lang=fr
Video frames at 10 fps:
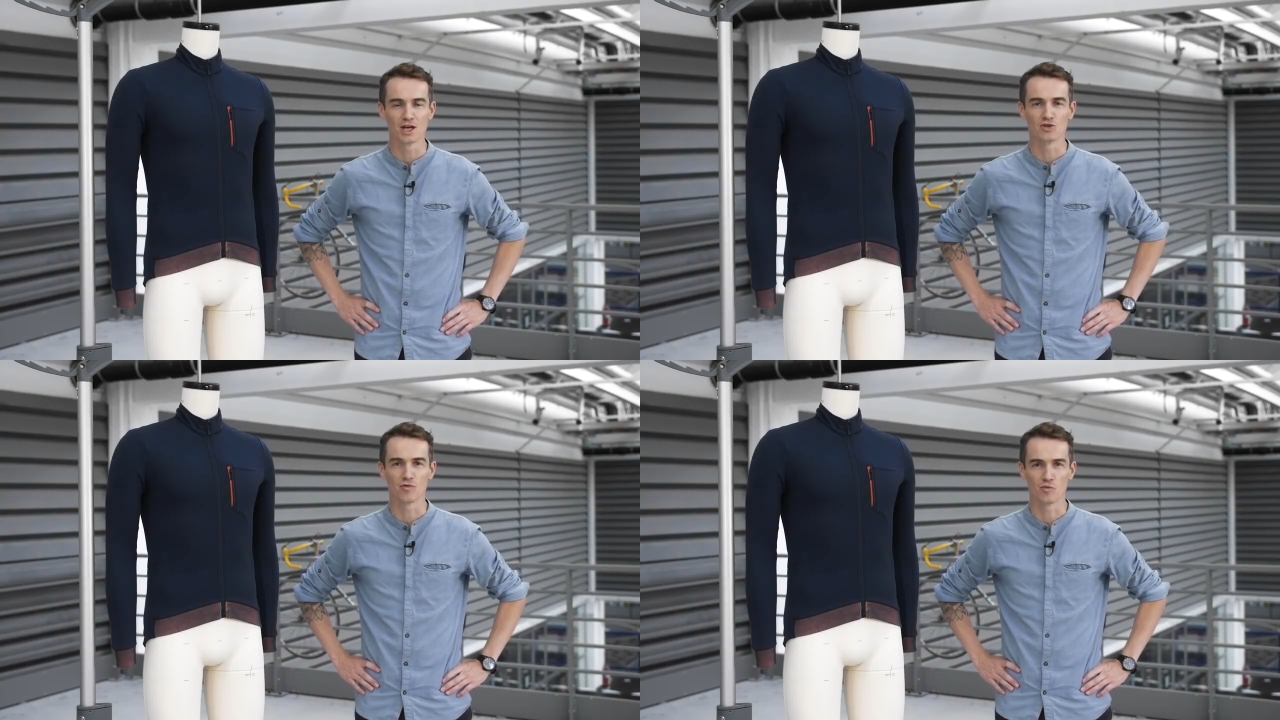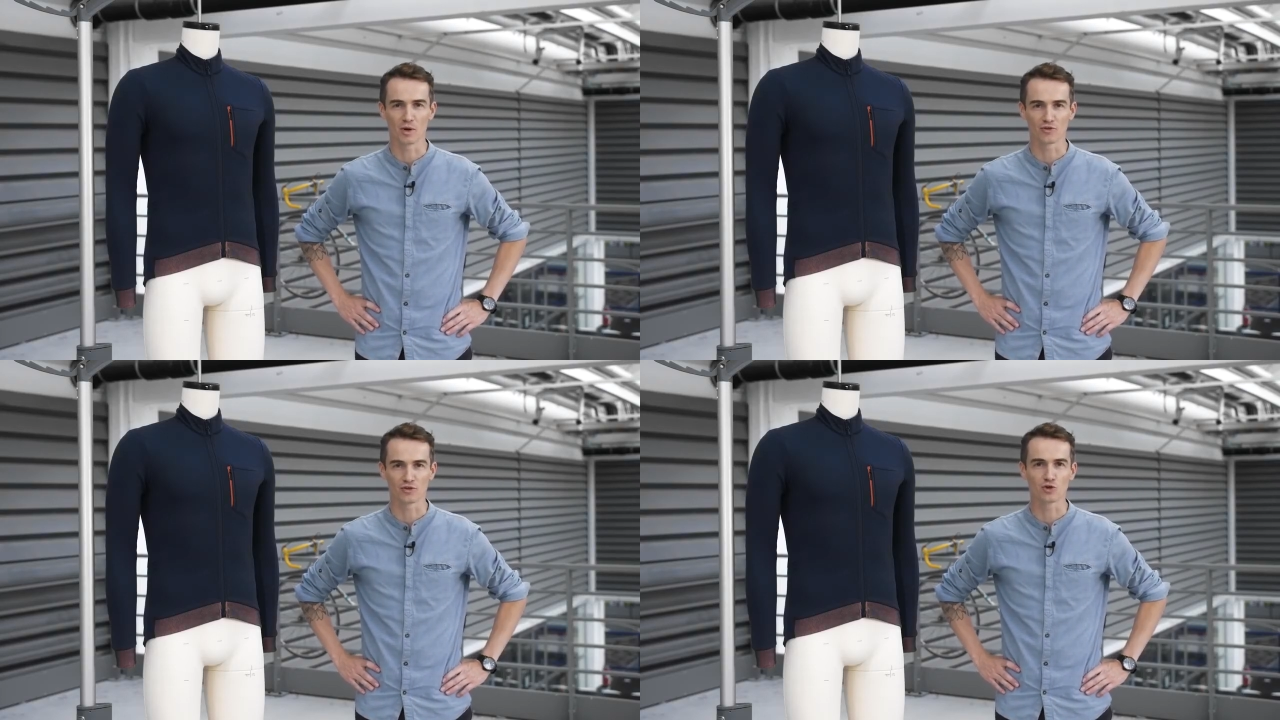Je vais vous
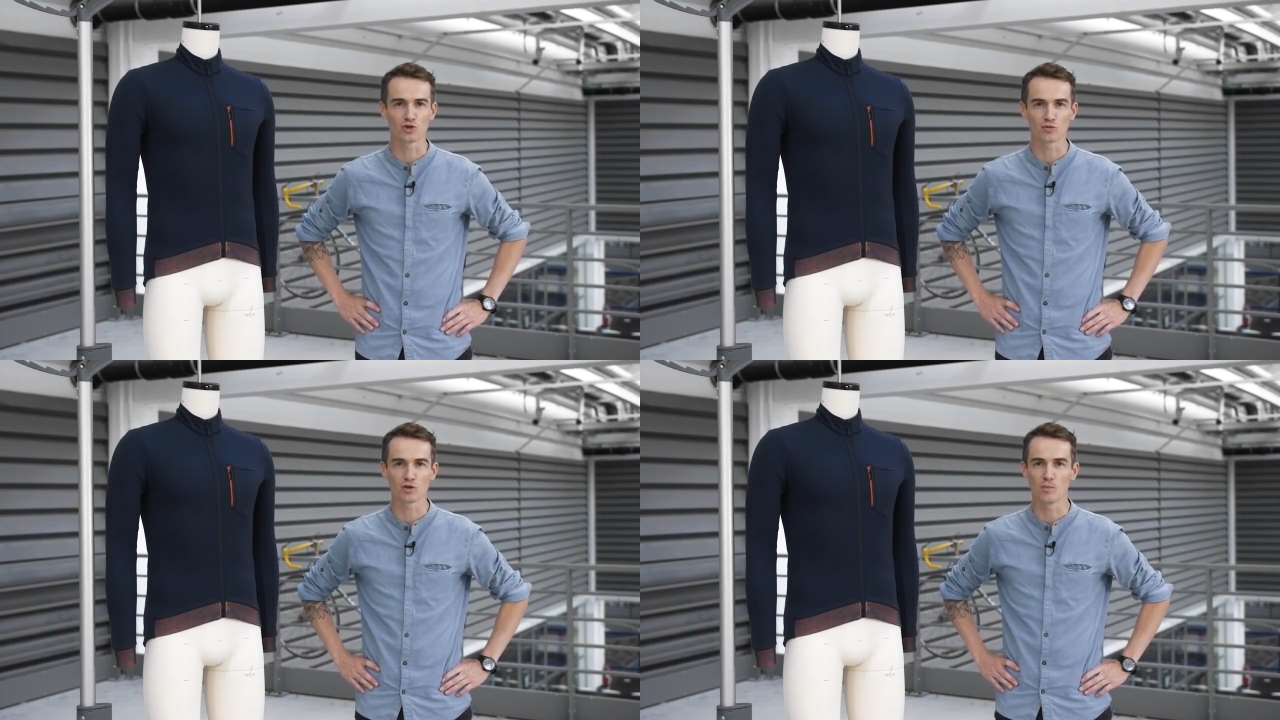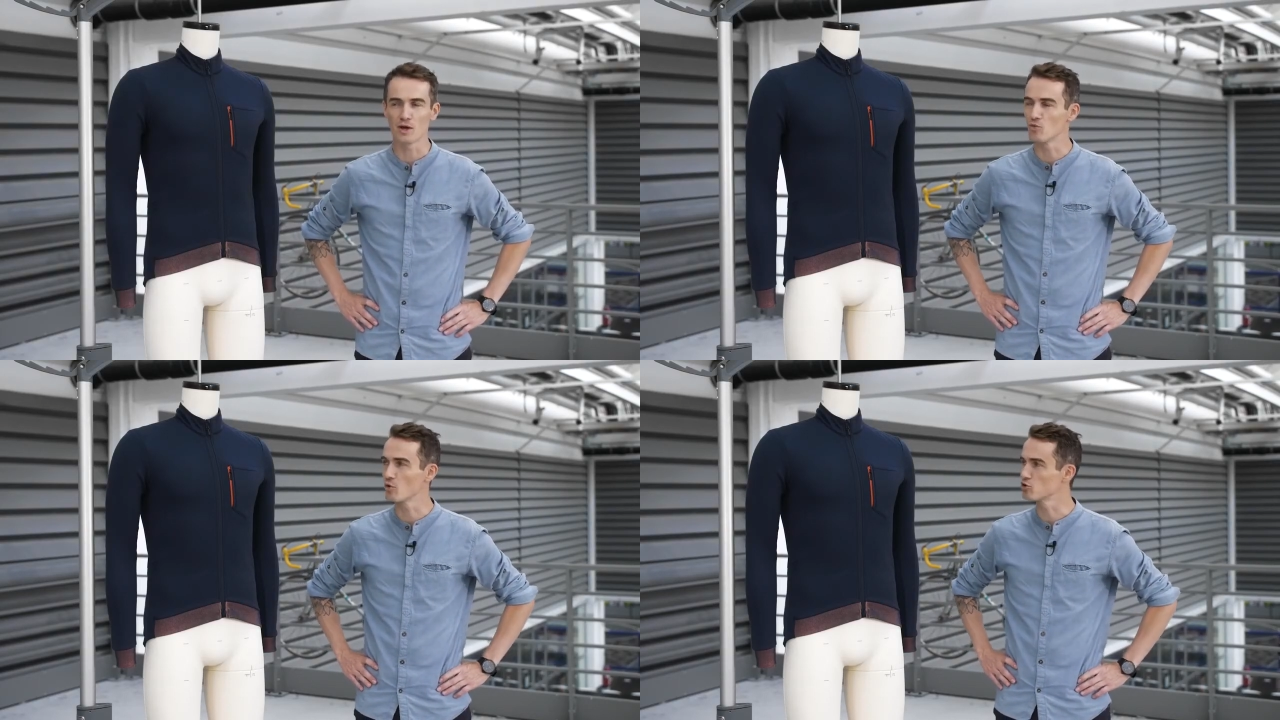présenter aujourd'hui le
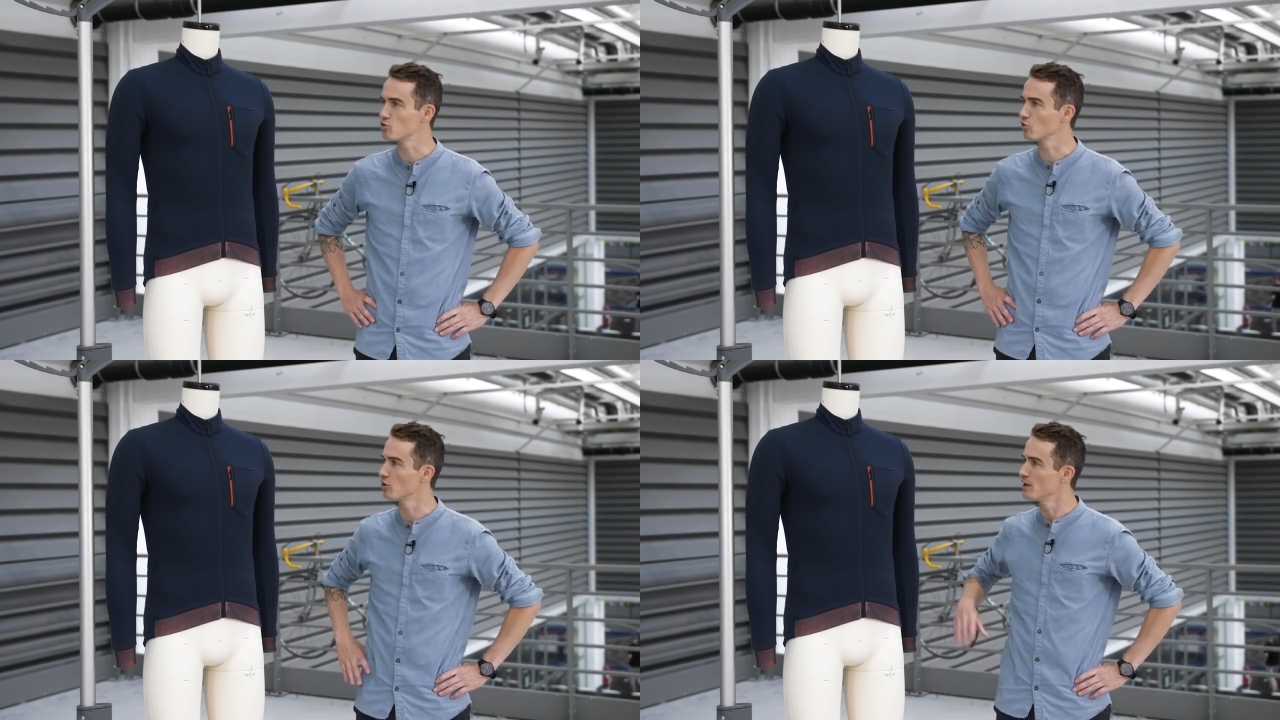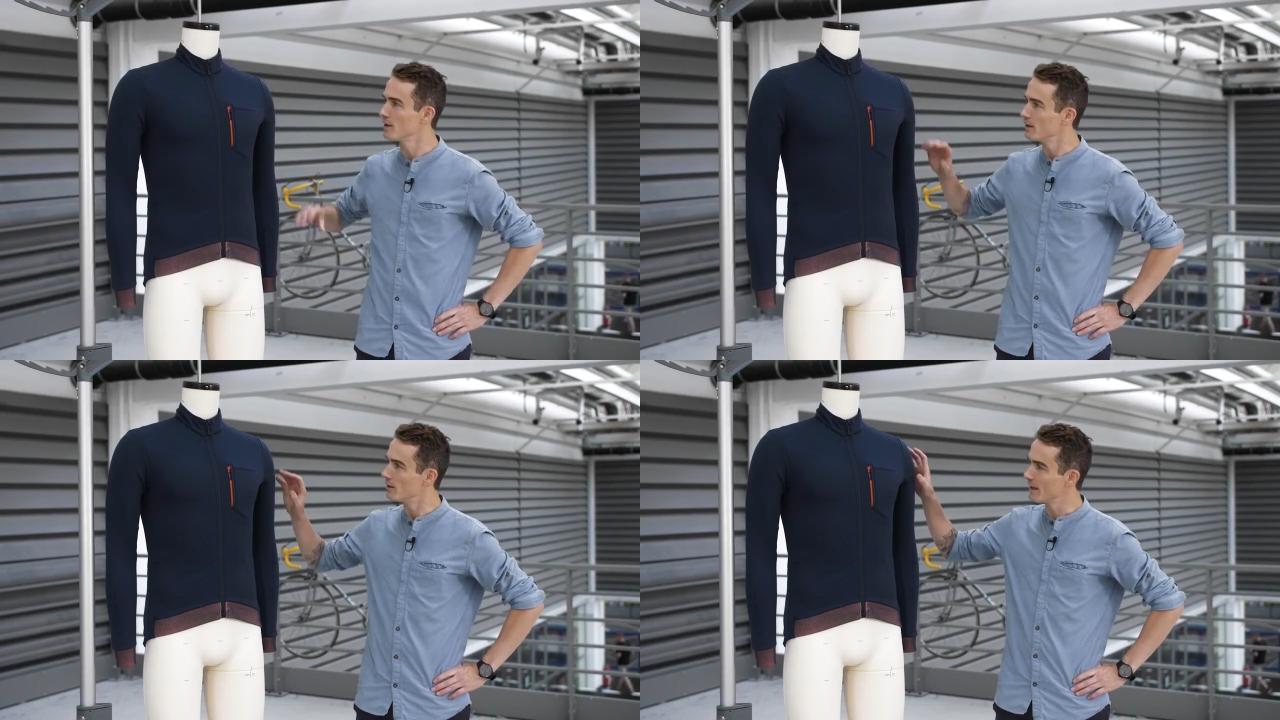maillot manche longue
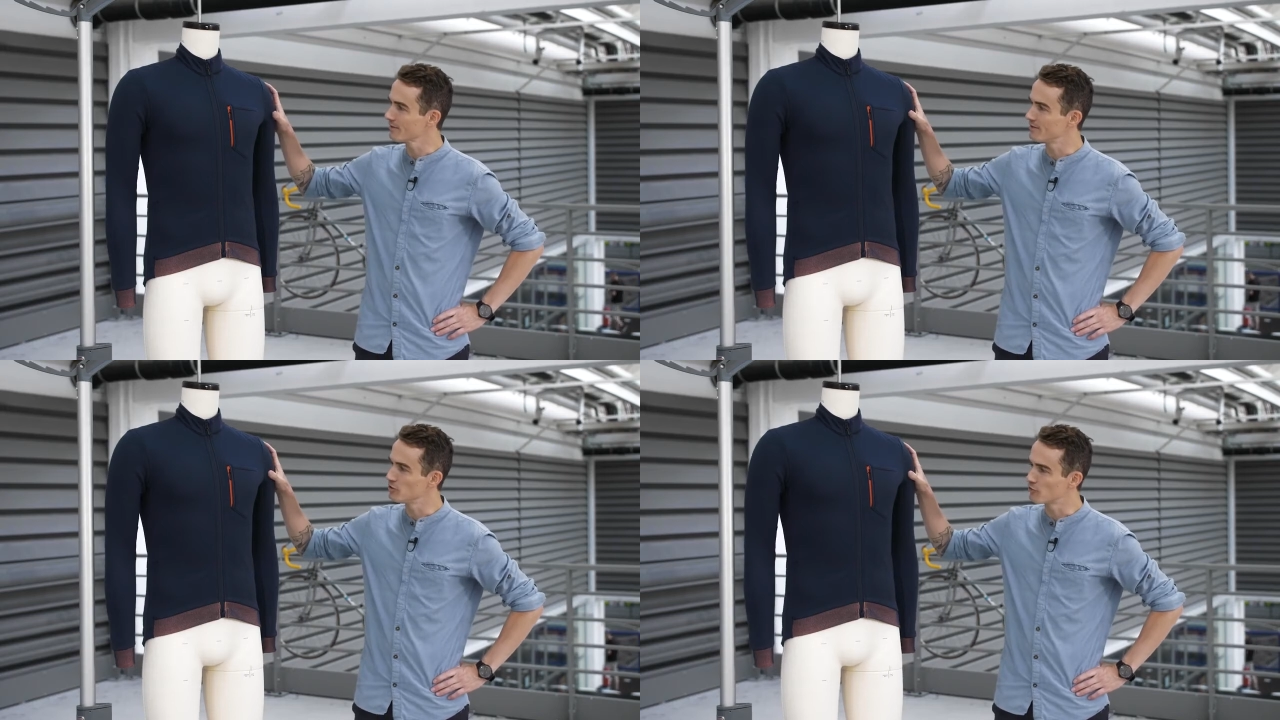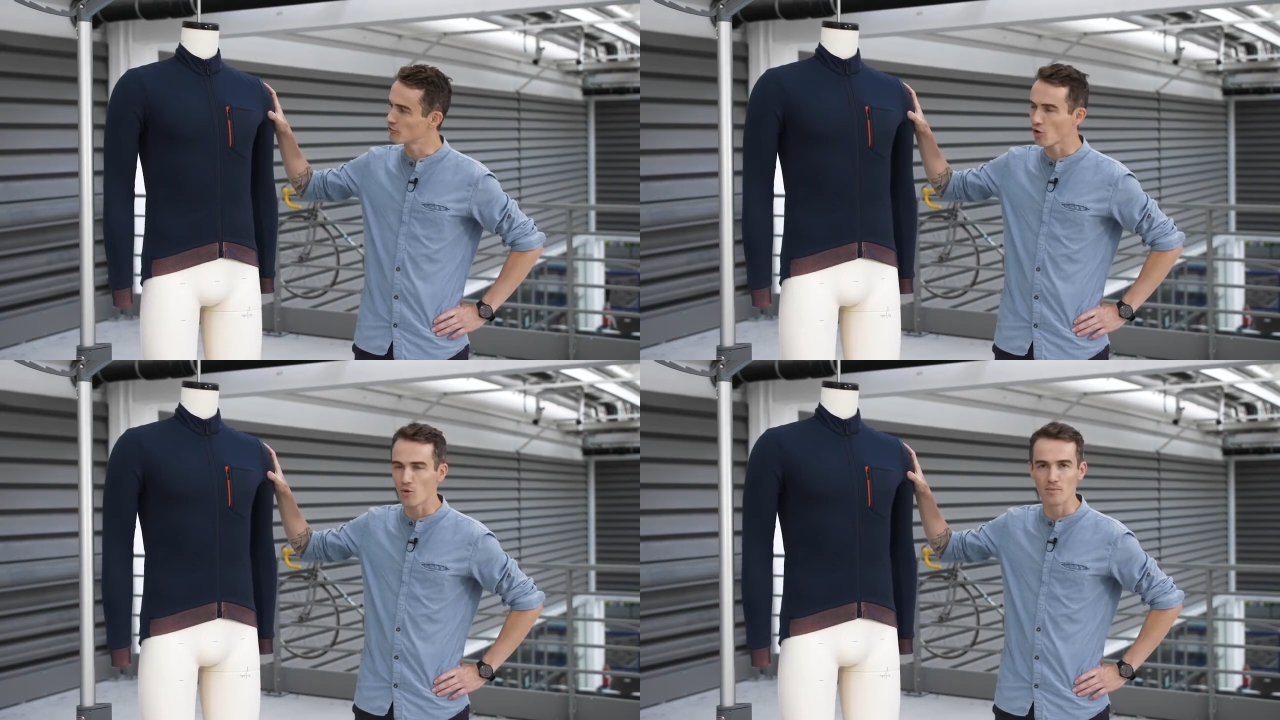
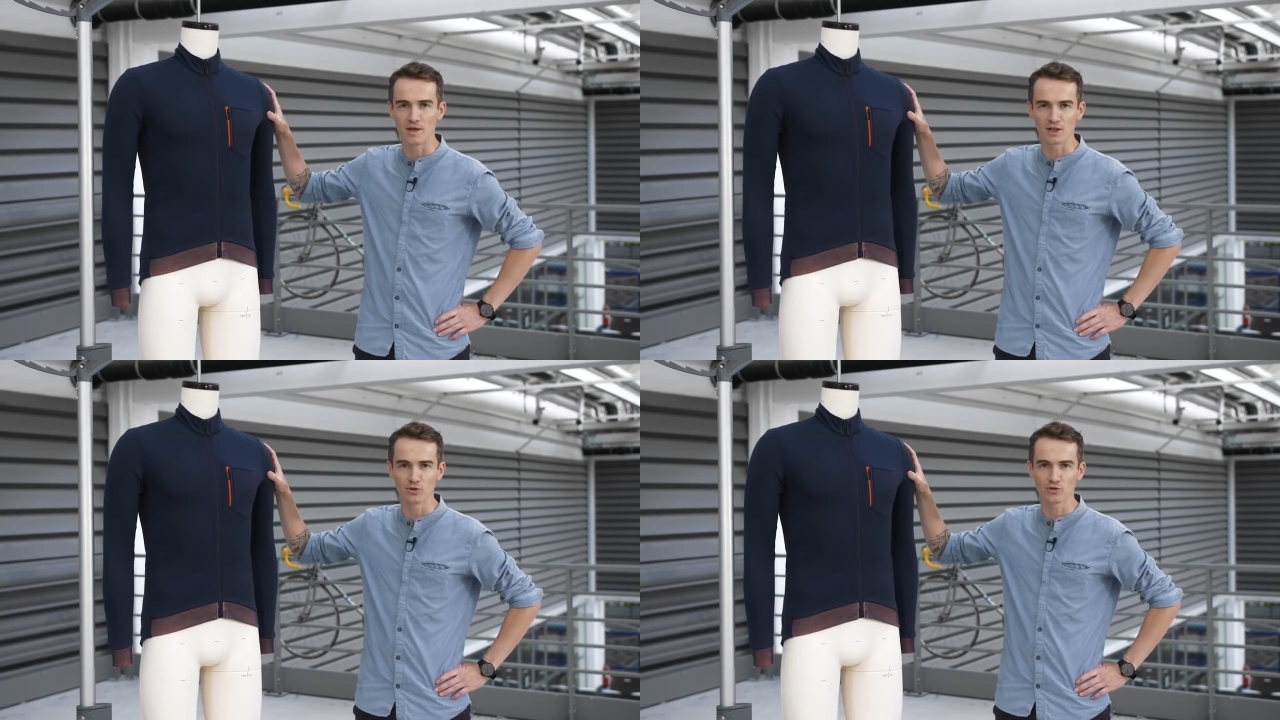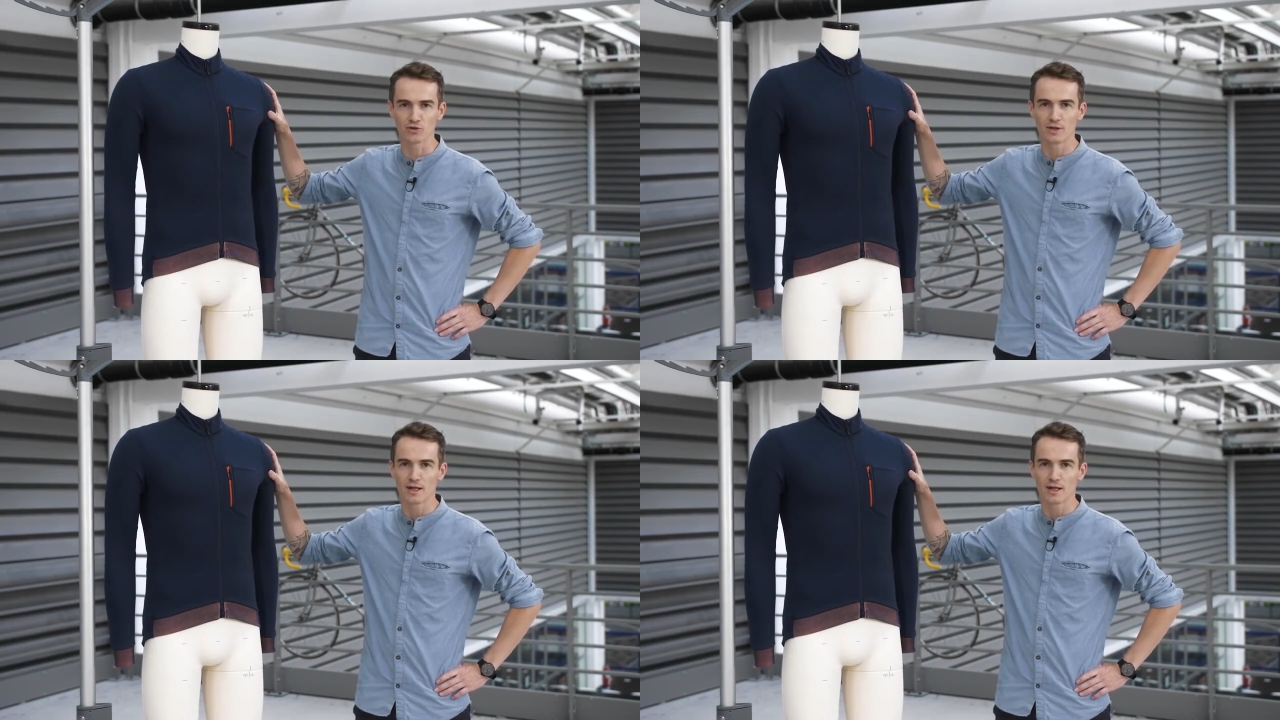RC900 Mérinos.